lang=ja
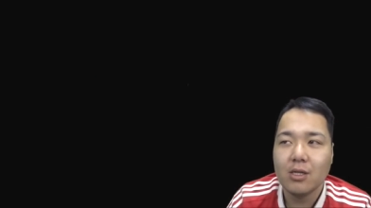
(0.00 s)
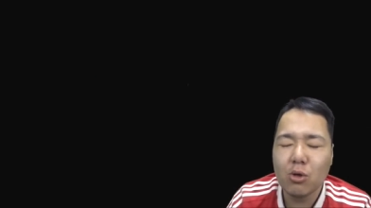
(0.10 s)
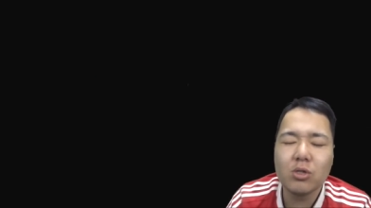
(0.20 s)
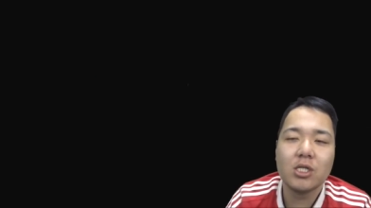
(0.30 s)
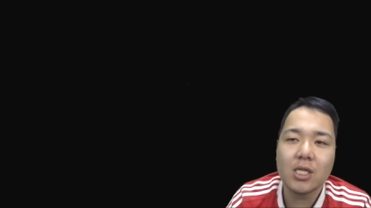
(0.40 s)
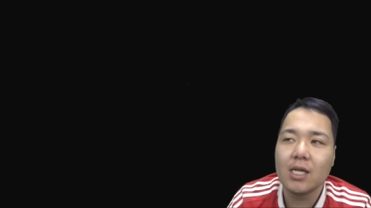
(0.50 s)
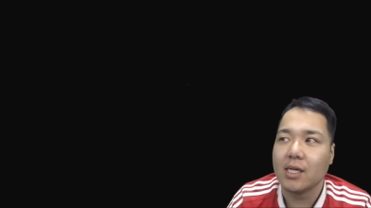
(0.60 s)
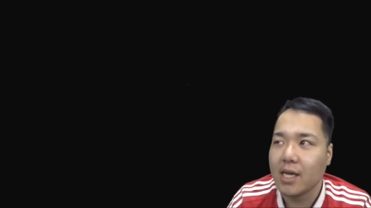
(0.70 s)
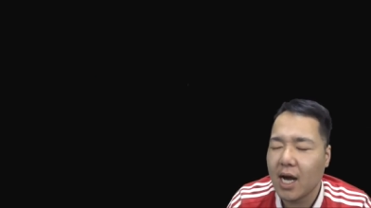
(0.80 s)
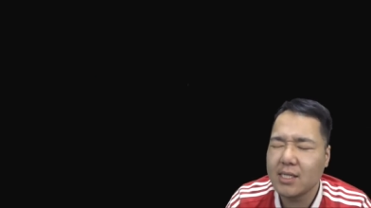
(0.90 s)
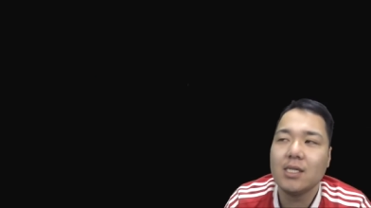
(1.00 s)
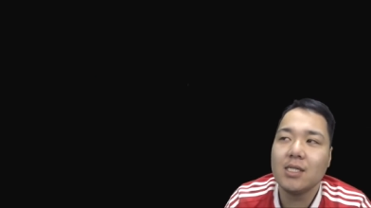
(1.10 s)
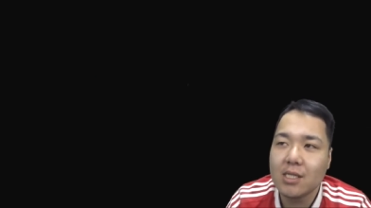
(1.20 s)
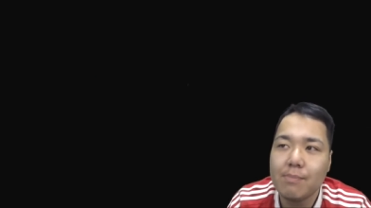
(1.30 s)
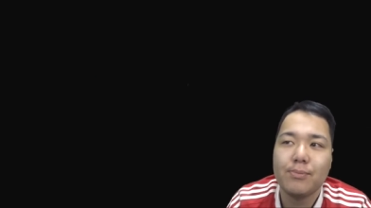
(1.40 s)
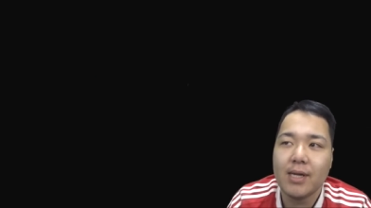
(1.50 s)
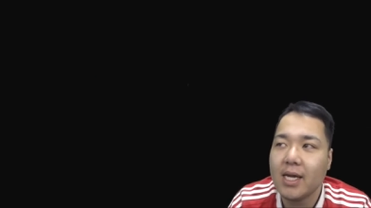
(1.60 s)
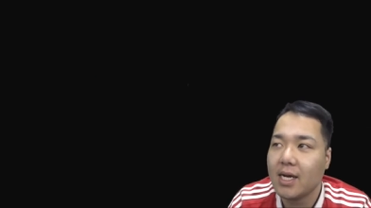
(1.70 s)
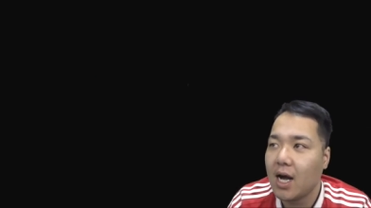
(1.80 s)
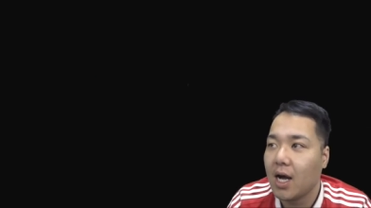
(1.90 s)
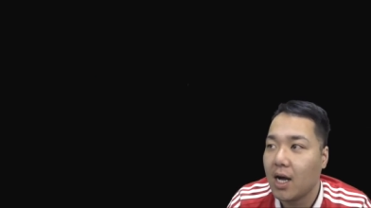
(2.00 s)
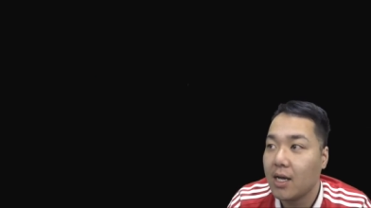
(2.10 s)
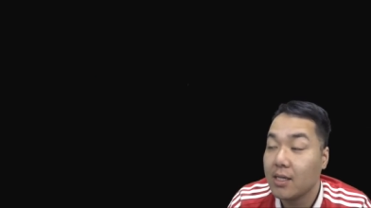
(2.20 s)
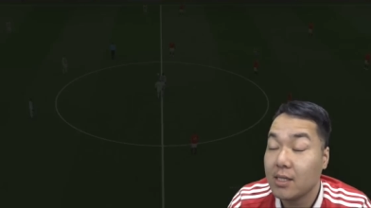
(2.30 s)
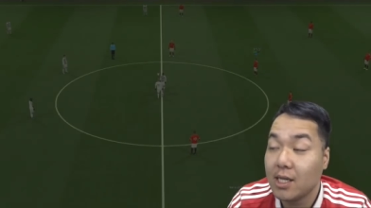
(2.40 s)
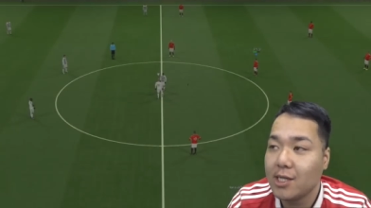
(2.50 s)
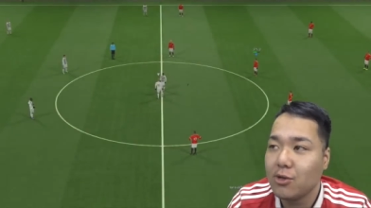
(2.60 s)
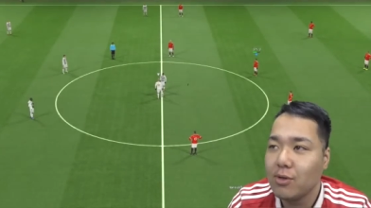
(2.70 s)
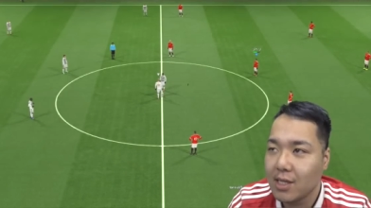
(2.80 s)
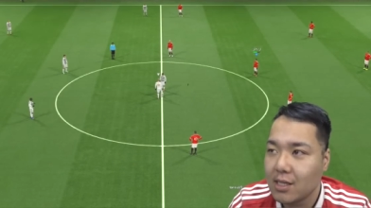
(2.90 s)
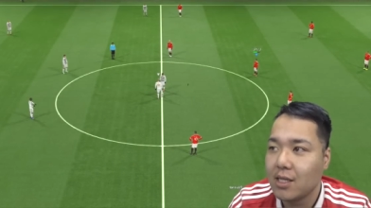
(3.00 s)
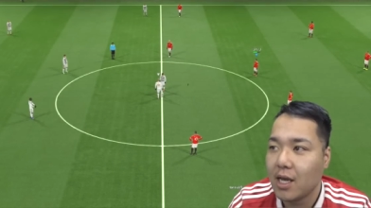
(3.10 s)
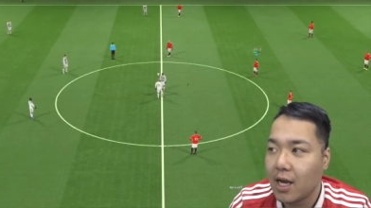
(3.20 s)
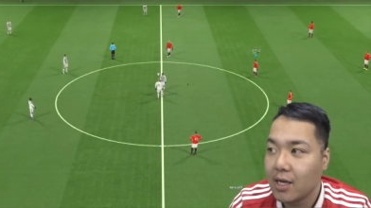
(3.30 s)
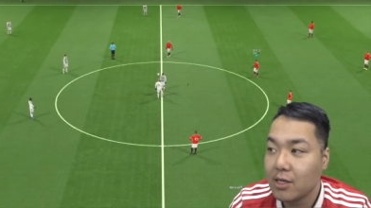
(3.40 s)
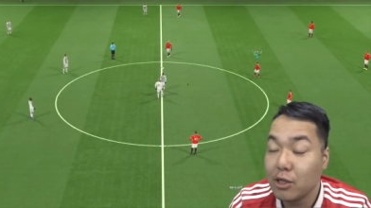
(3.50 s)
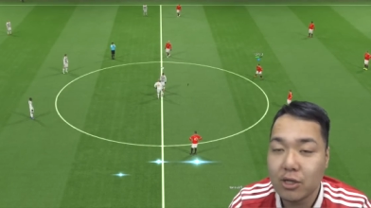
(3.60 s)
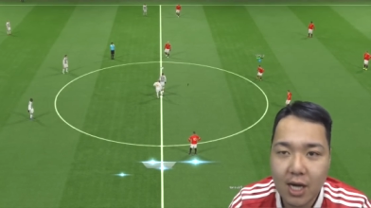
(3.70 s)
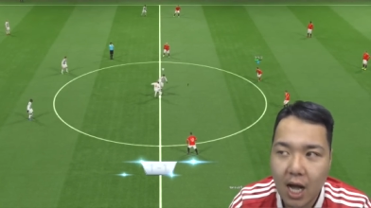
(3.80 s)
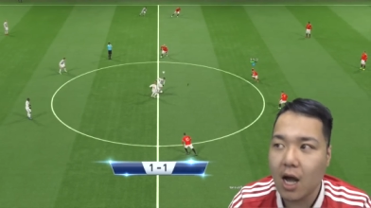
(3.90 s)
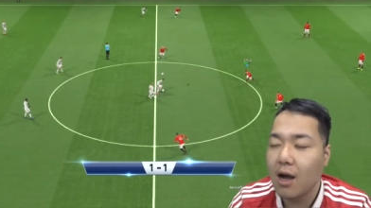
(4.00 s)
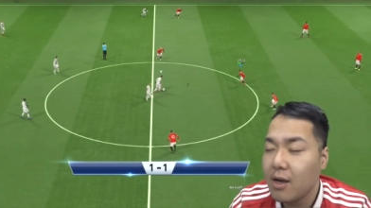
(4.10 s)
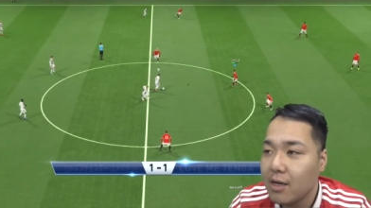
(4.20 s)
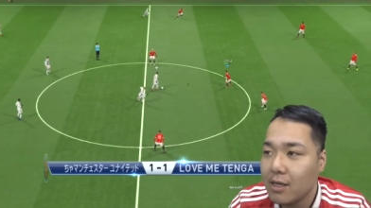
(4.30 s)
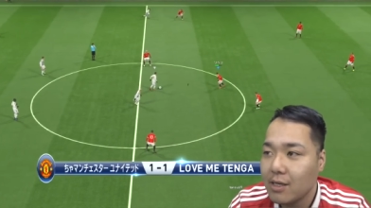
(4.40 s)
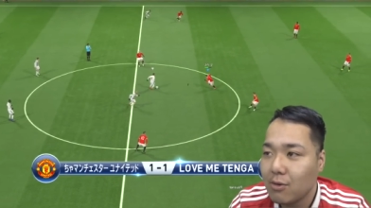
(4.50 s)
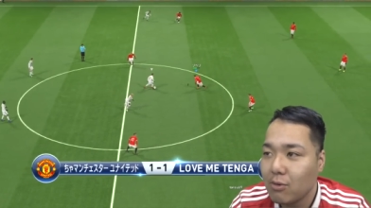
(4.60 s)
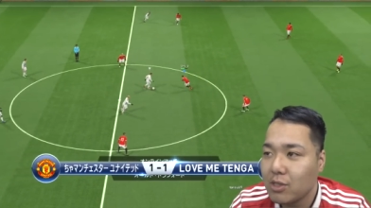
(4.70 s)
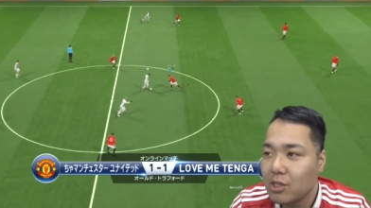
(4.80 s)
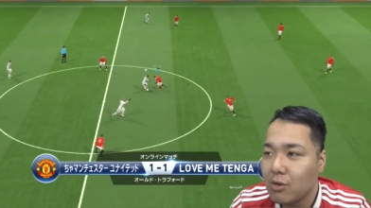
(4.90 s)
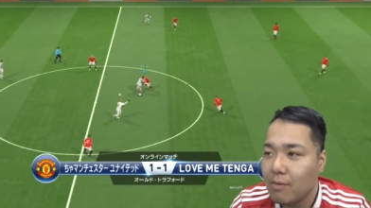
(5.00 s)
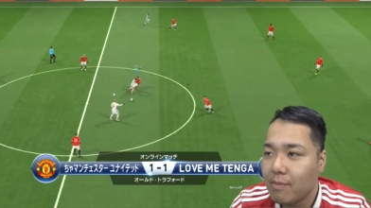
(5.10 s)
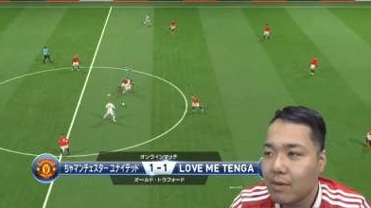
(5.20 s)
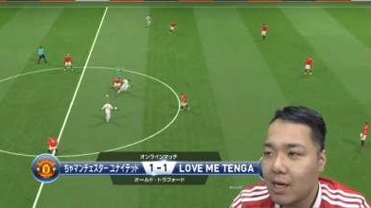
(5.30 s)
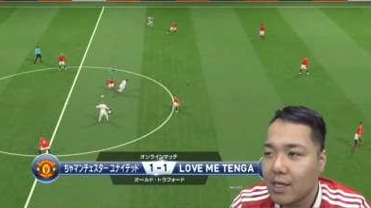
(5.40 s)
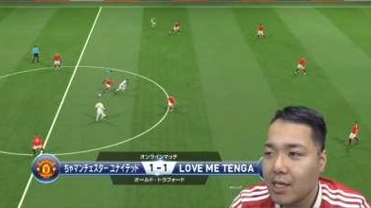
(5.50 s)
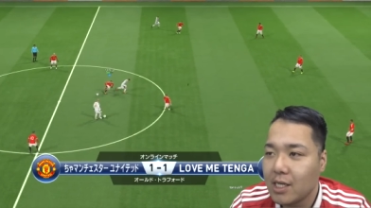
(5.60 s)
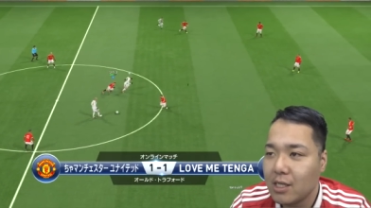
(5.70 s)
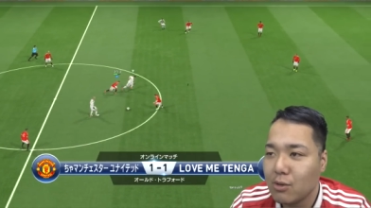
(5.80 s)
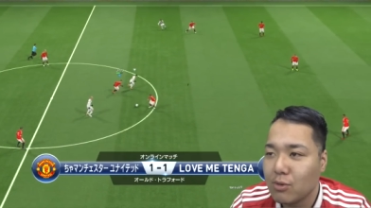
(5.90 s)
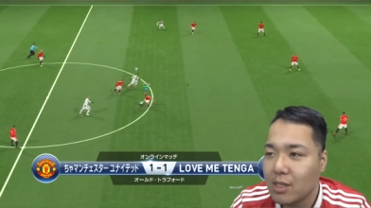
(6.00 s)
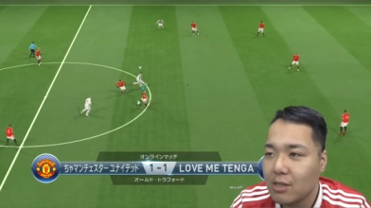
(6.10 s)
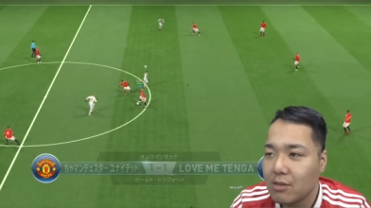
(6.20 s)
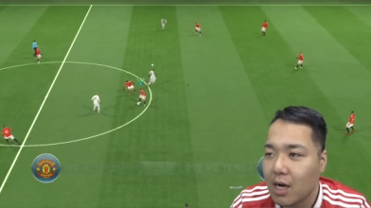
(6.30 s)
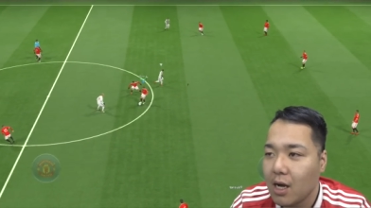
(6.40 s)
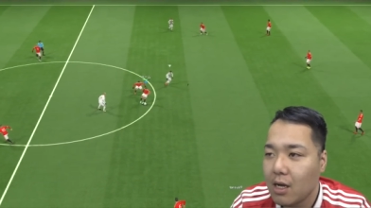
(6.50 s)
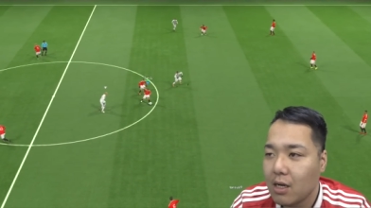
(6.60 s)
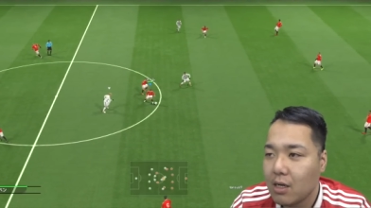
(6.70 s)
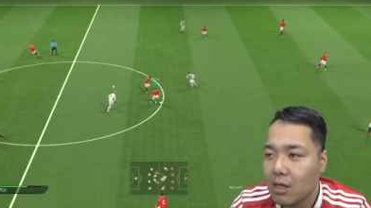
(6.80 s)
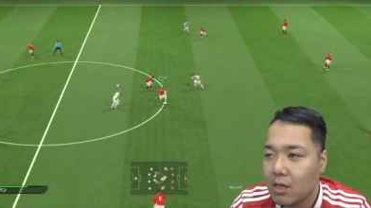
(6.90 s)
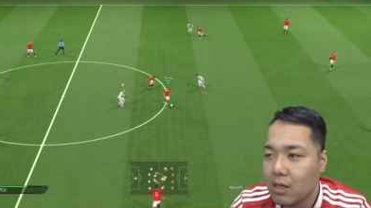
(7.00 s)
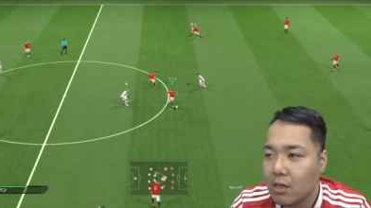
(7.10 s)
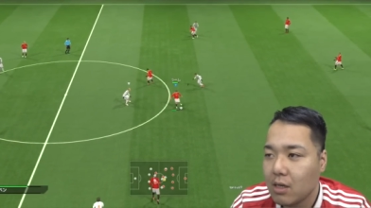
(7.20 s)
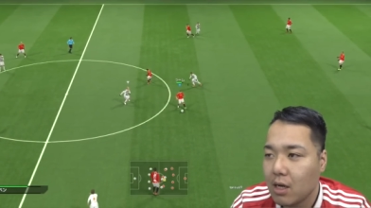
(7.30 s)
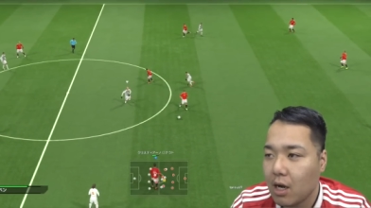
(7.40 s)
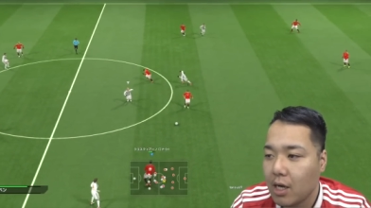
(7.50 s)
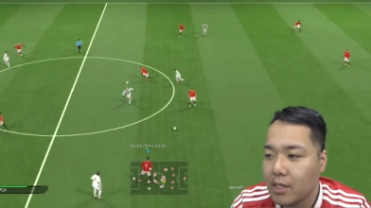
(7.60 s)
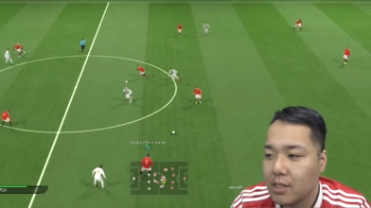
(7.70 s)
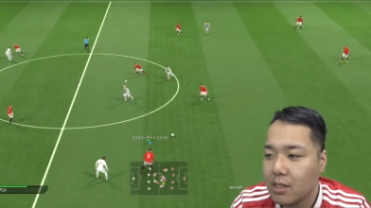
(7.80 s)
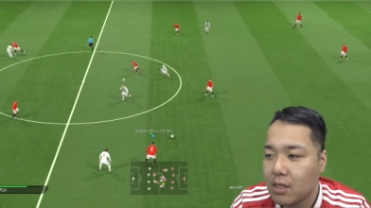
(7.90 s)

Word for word: どっちかだね。焦ってプレーが適当になってくるか、こっちの駆け引きに乗ってくるか。はい。